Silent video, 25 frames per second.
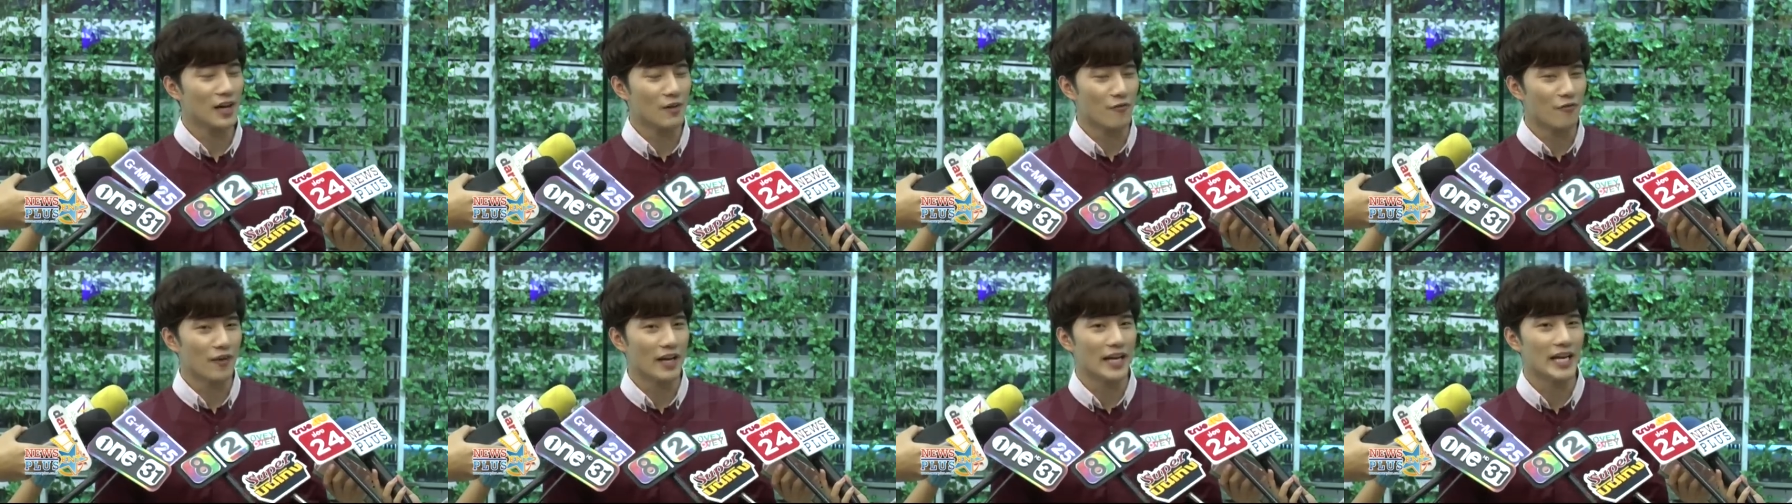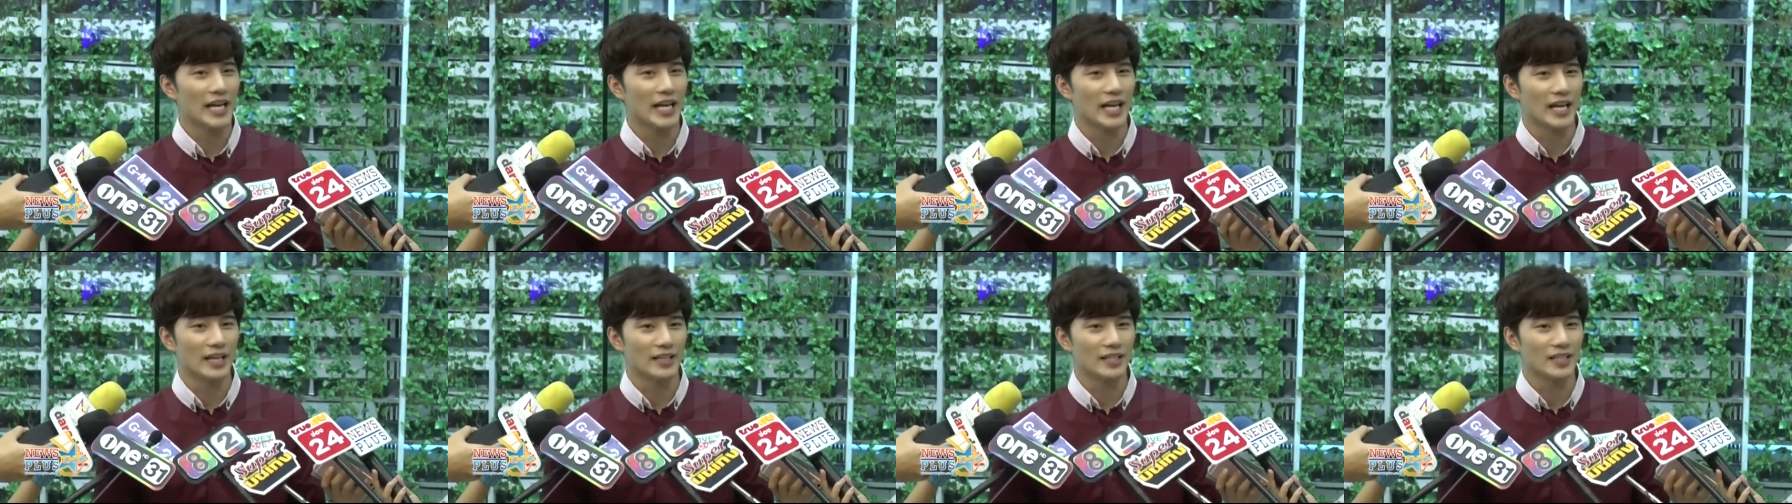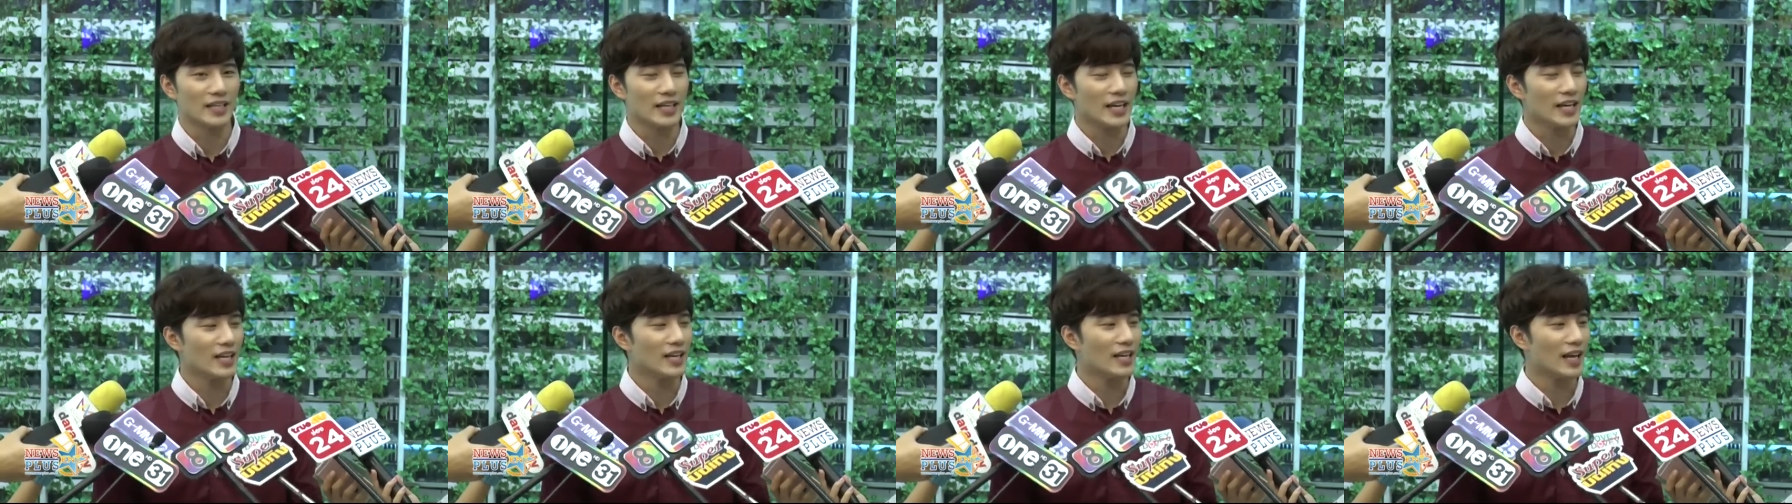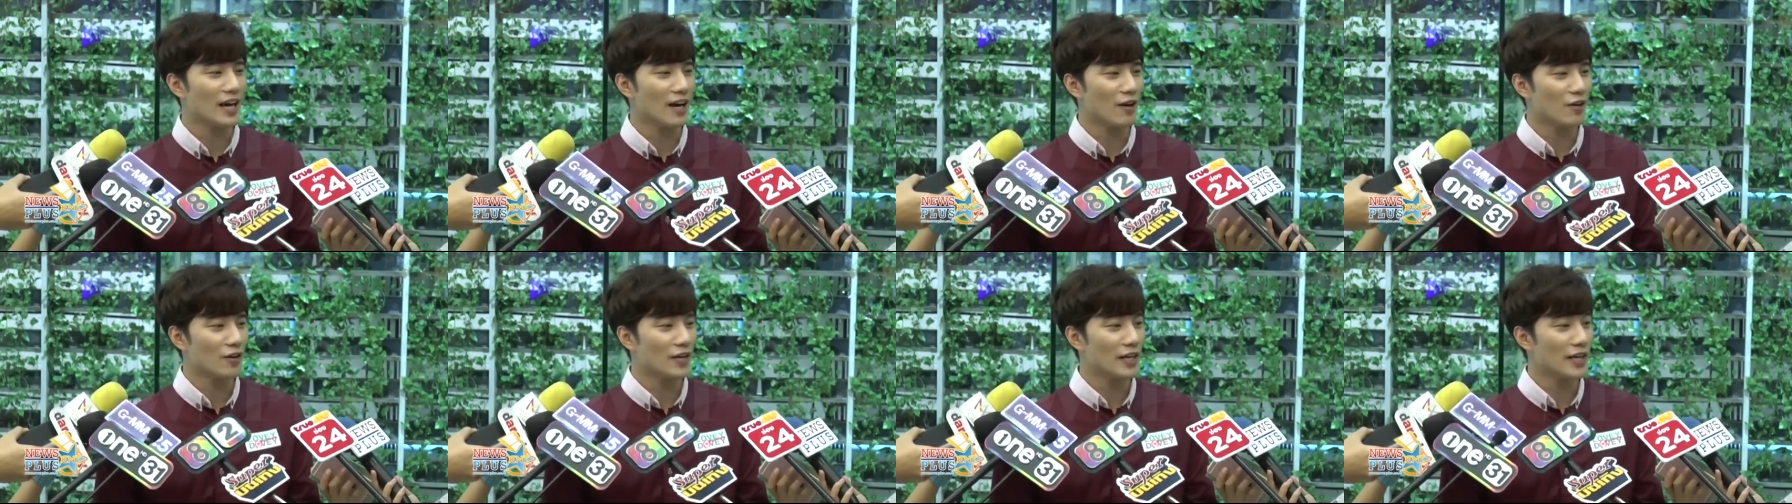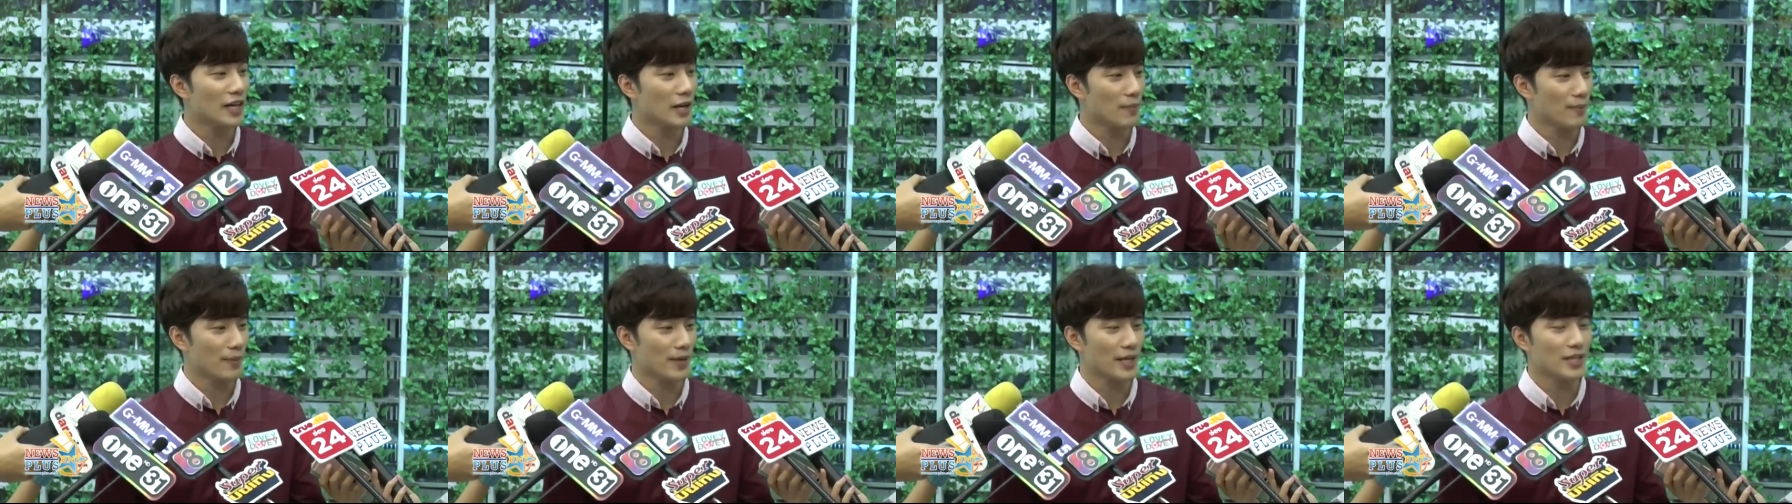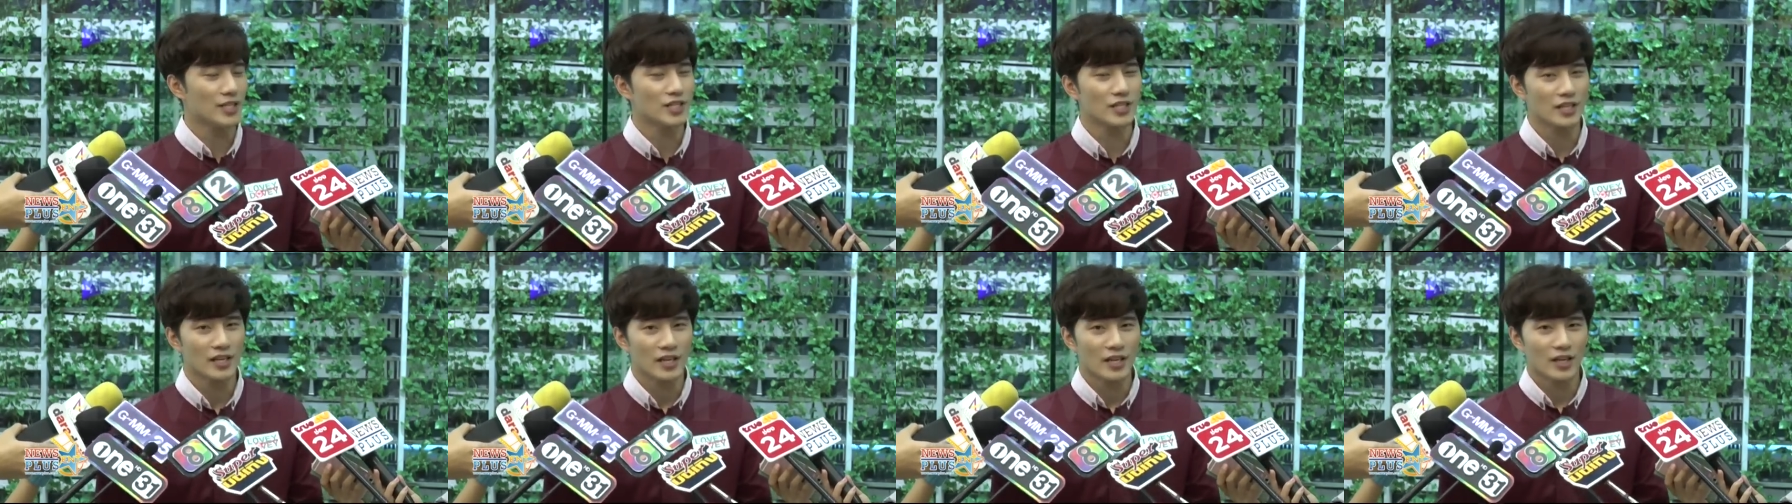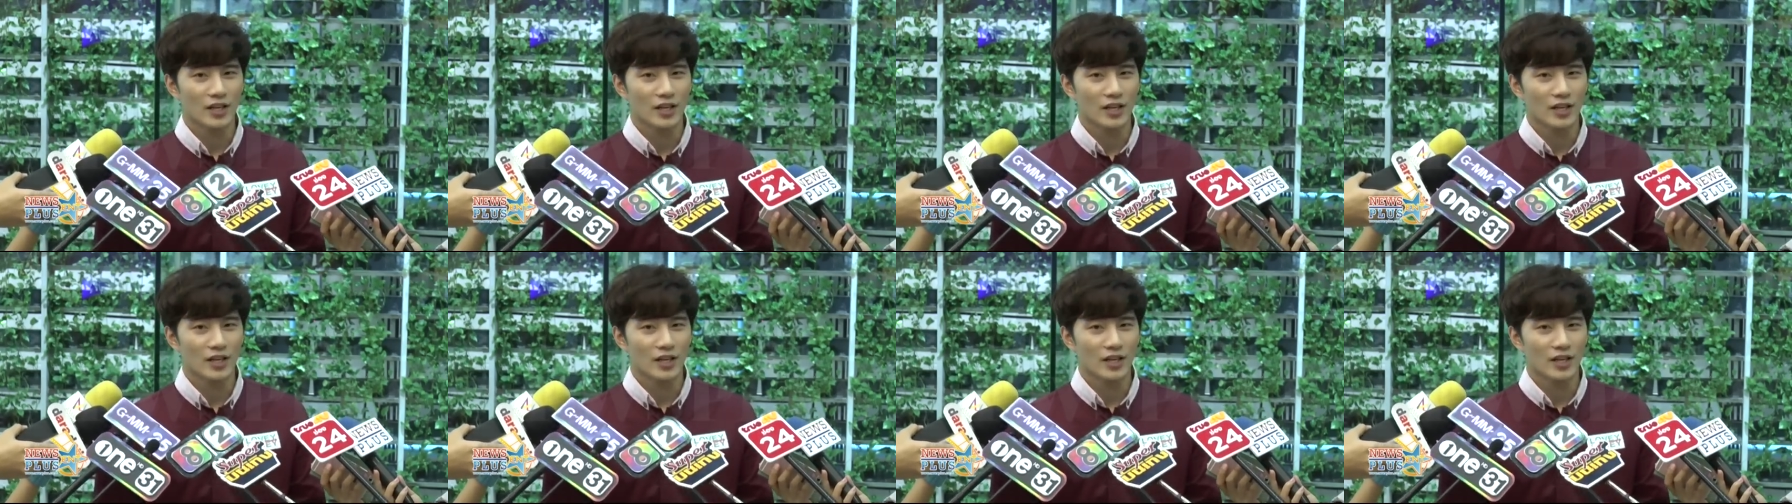ขับไฟเดย์ที่เล่นแล้วเล่นกับพีช